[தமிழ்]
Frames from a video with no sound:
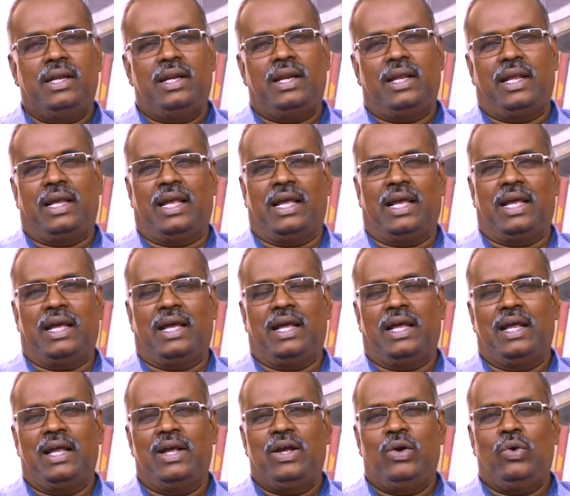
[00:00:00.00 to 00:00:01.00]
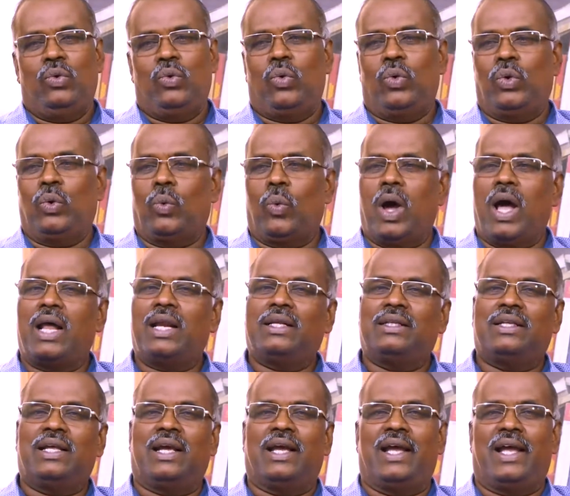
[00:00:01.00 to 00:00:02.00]
நீங்கள் ஒரு
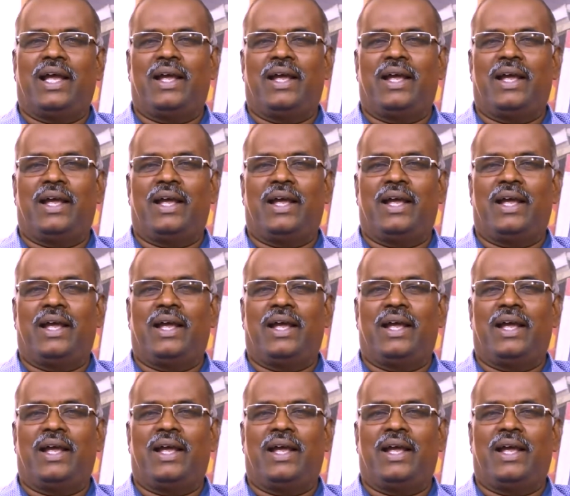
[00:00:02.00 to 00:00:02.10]
வார்த்தை